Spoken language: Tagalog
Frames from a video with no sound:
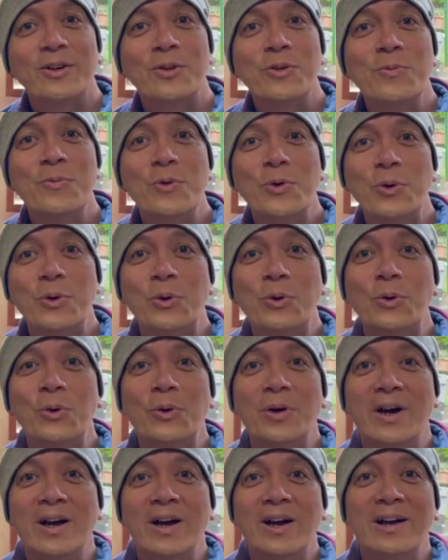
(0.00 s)

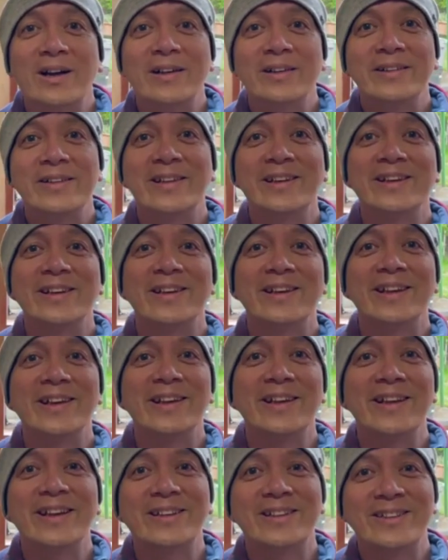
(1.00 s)
kumukuha ng
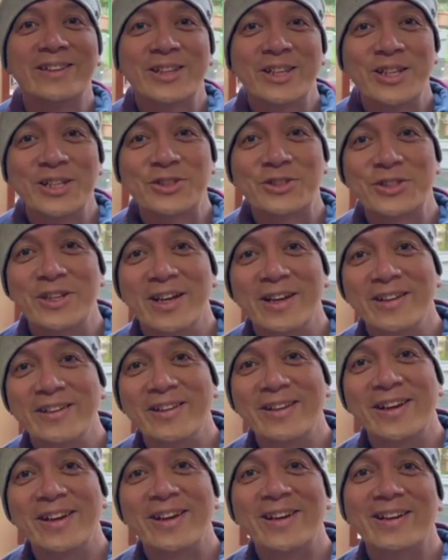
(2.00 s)

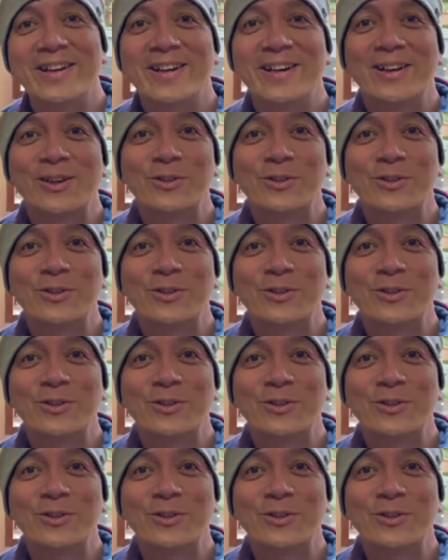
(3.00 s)
electrician ang